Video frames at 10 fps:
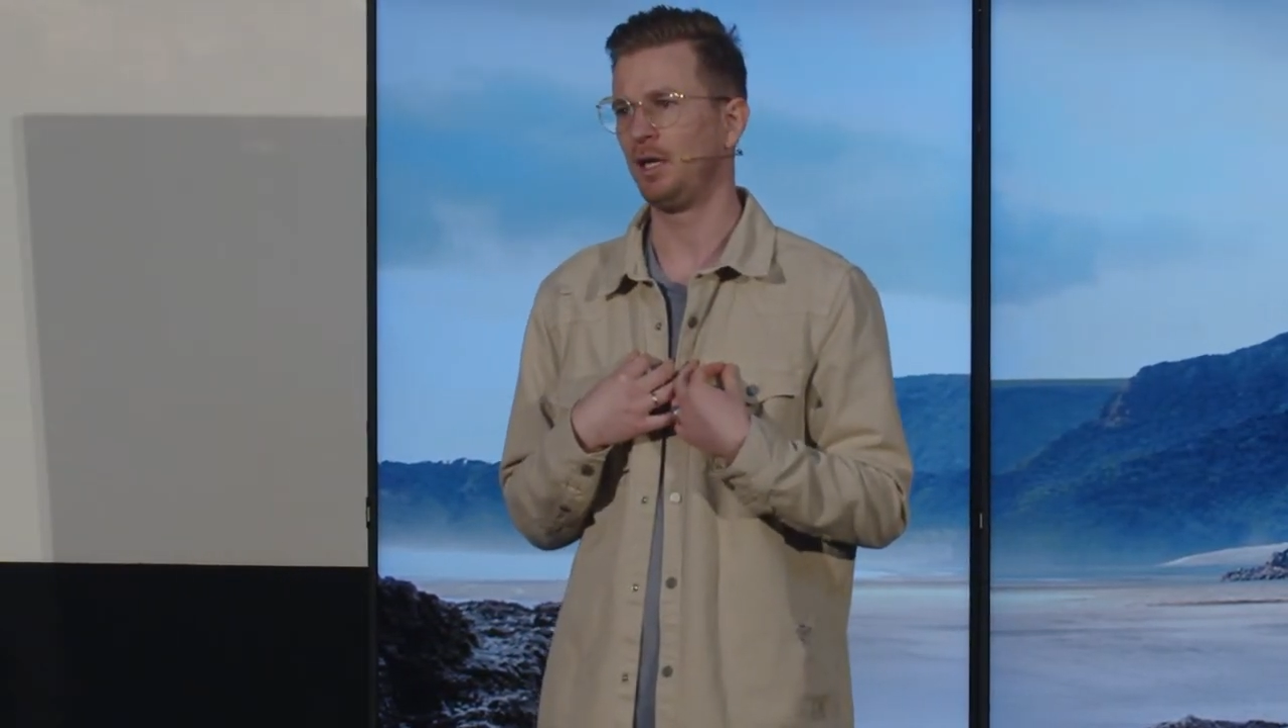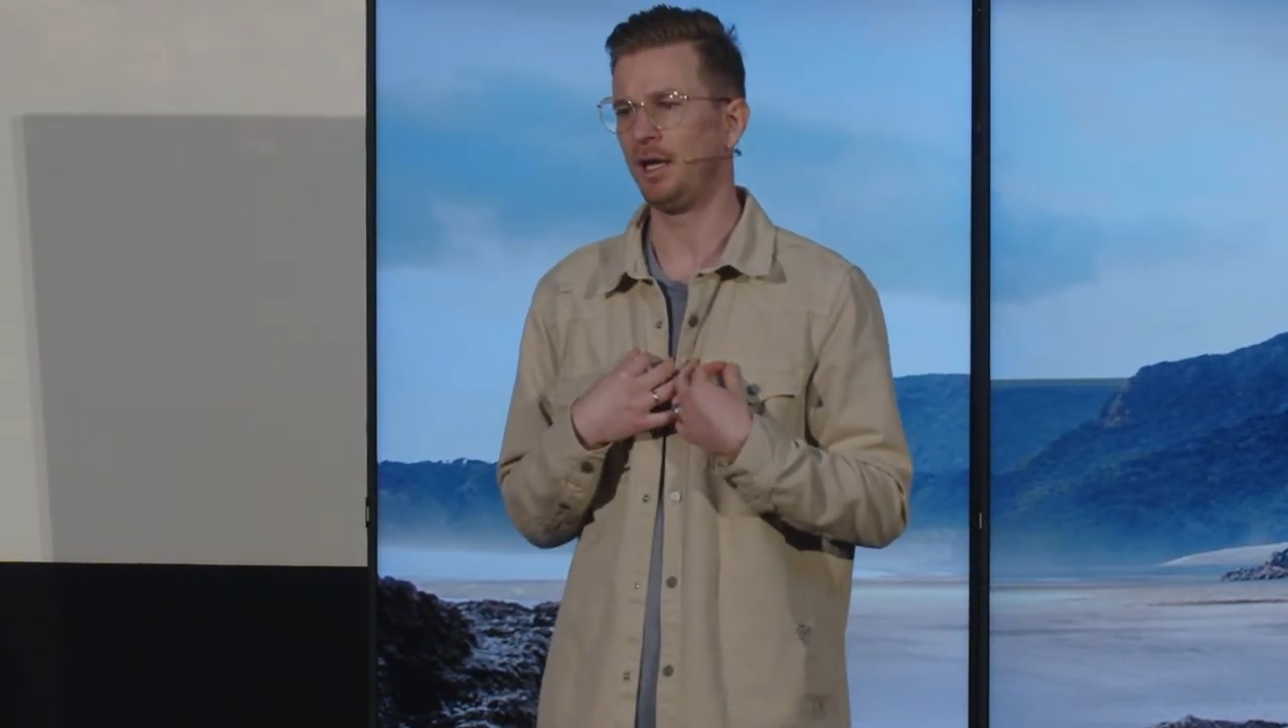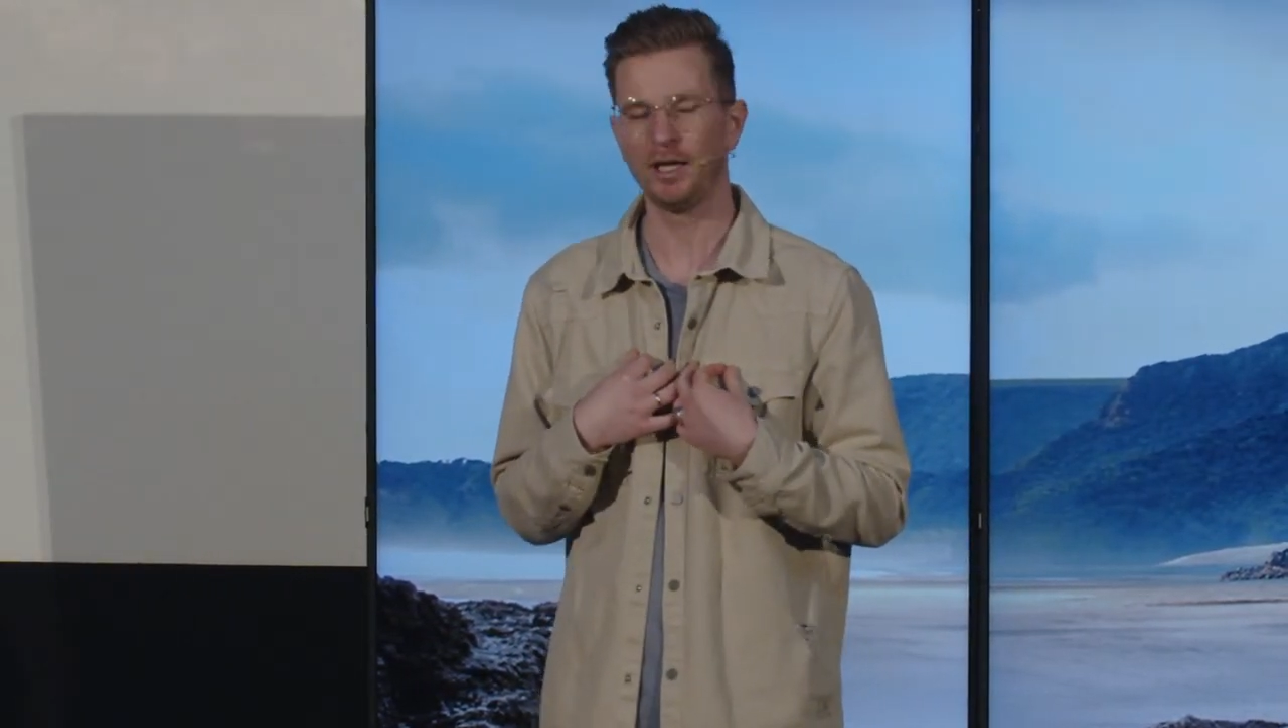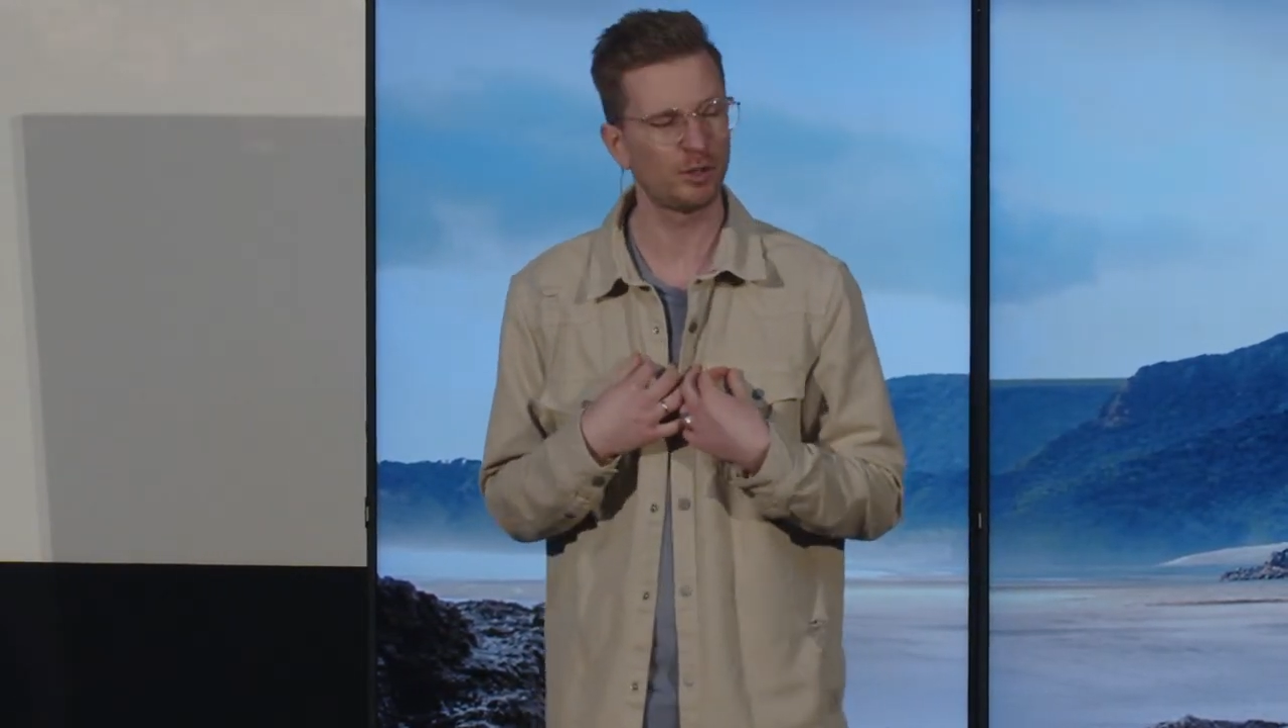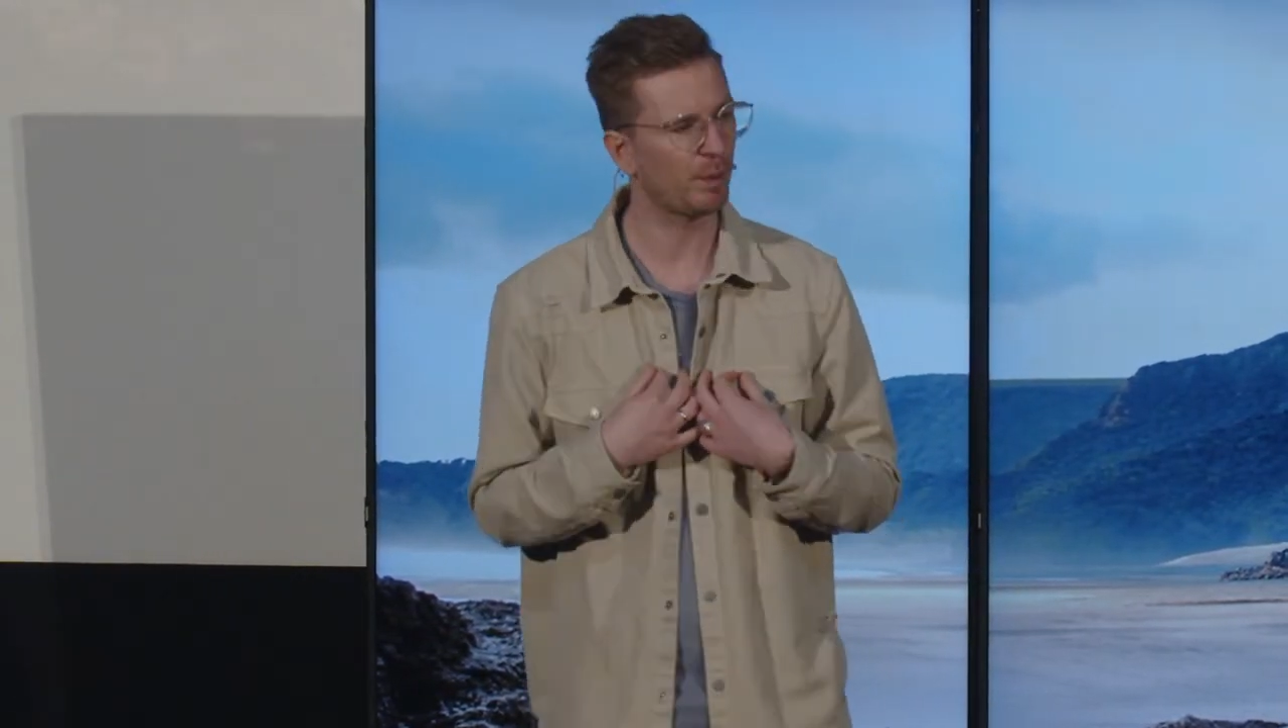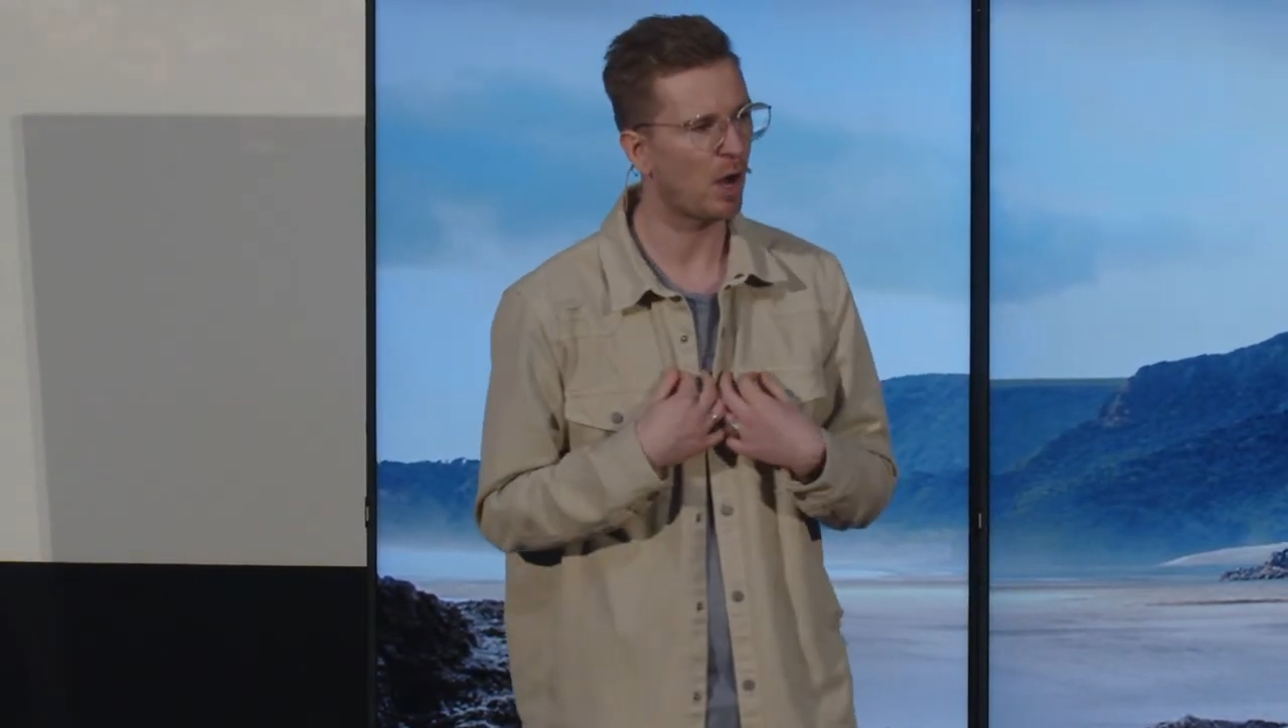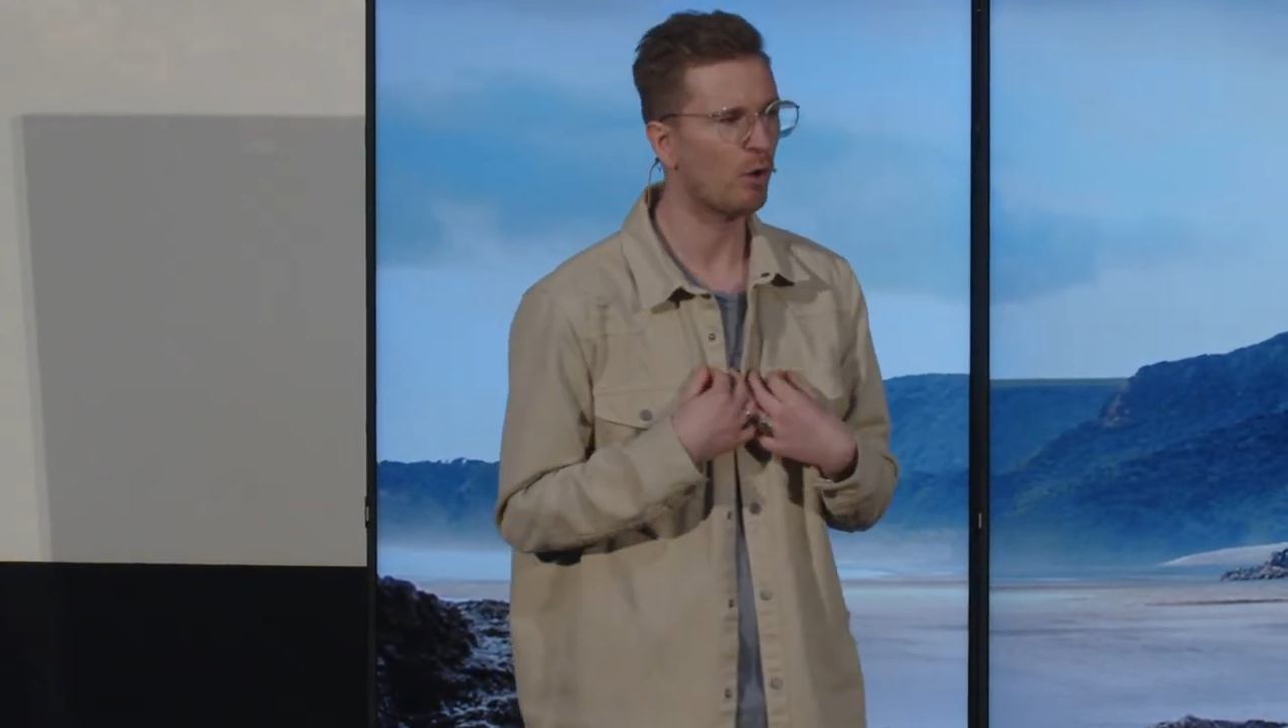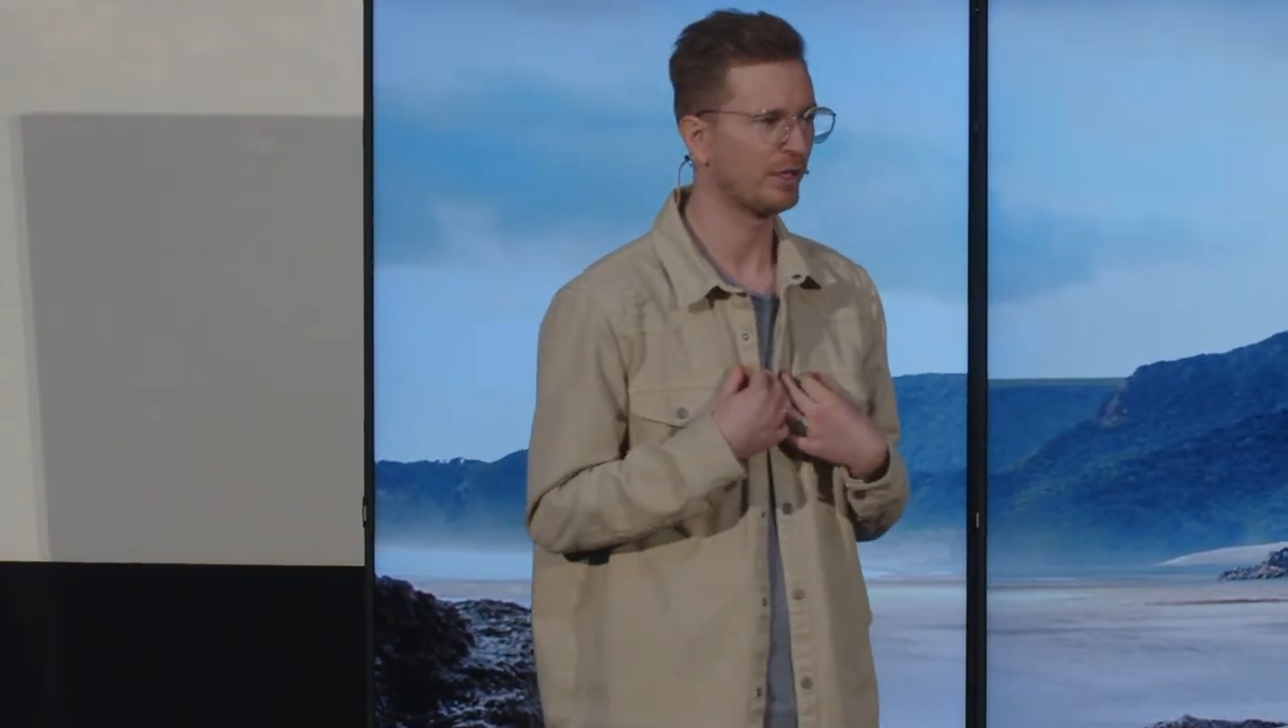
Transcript: Ich brauche